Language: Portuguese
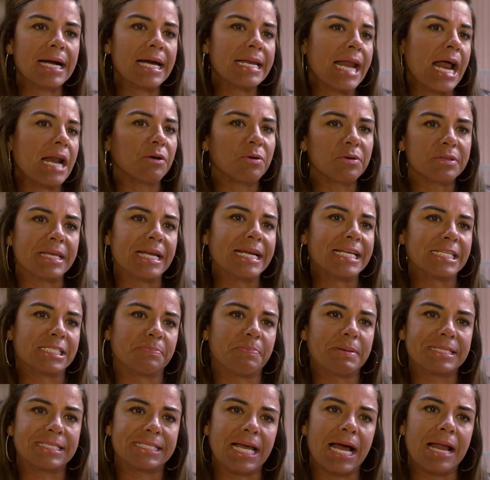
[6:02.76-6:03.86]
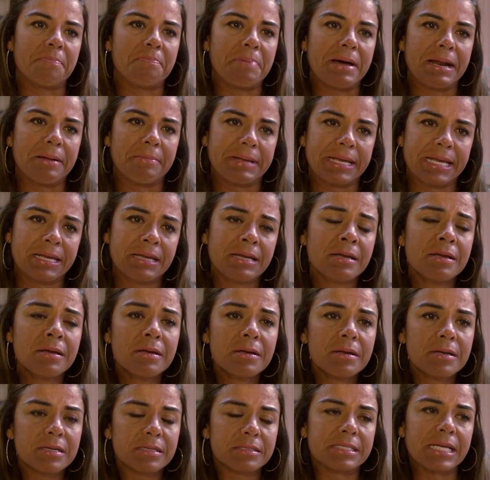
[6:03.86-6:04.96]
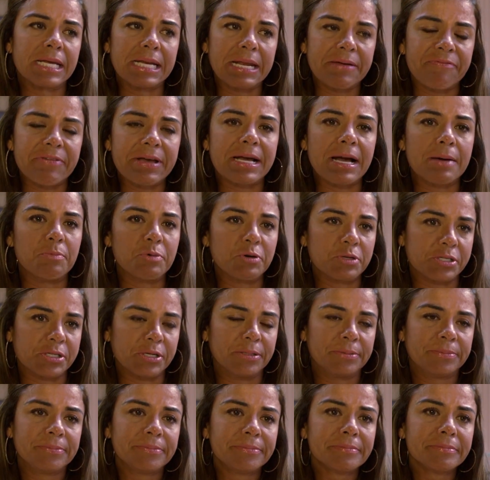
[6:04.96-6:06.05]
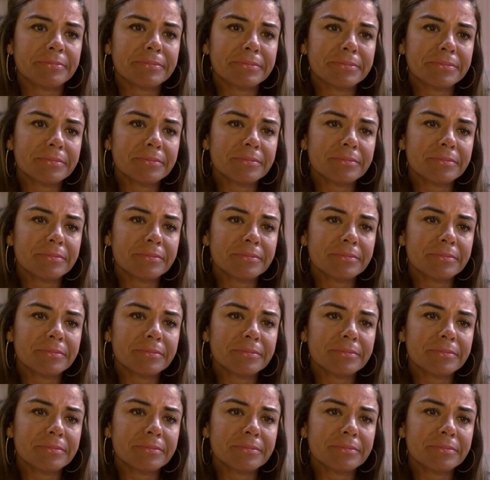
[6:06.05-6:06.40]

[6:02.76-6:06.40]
que fizeram uma surpresa tão especial para mim significa muito.